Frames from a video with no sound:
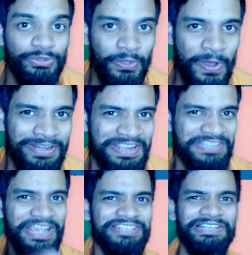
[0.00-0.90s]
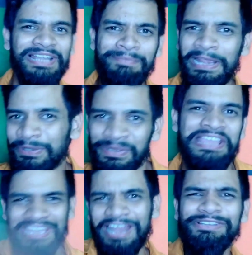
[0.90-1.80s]
सो और क्या चल रहा है भाई लोग
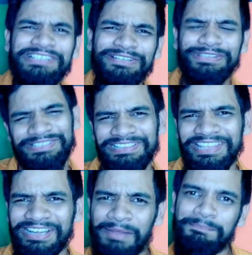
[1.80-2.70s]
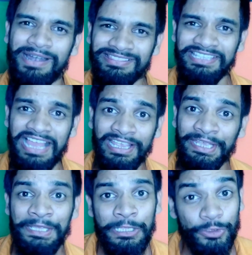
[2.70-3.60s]
कैसे चल रहा तो चलता रहेगा बढ़ते हैं
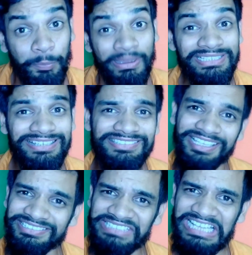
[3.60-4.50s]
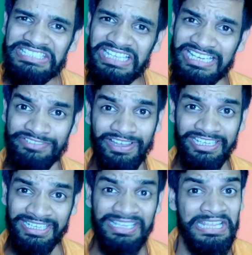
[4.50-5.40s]
आगे तो भैया इस दस साल चैलेंज
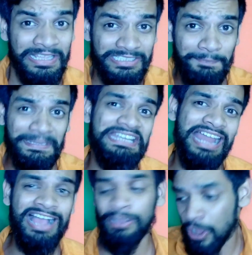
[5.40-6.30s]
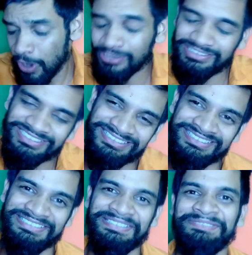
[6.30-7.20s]
वाले ने सबके नाक और
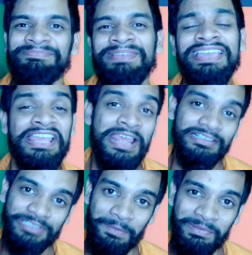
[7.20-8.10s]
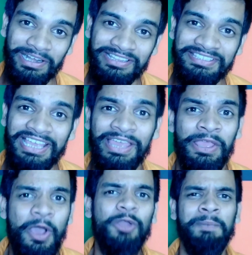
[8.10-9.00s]
में दम कर दिया है
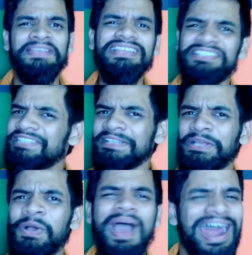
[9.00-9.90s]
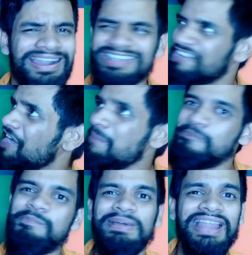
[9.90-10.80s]
और भैया जिसे देखो आड़ा टेढ़ा
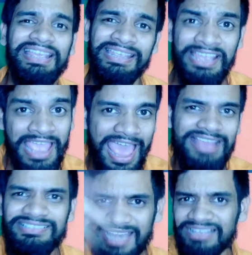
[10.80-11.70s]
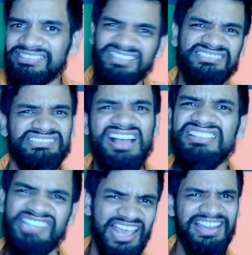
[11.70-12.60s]
मुंह बना के हैश टैग दस साल
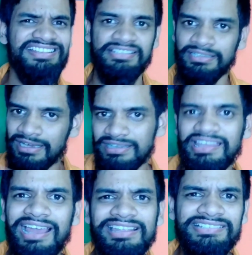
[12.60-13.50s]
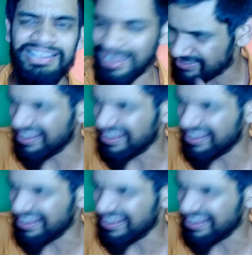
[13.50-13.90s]
चैलेंज डाले जा रहा है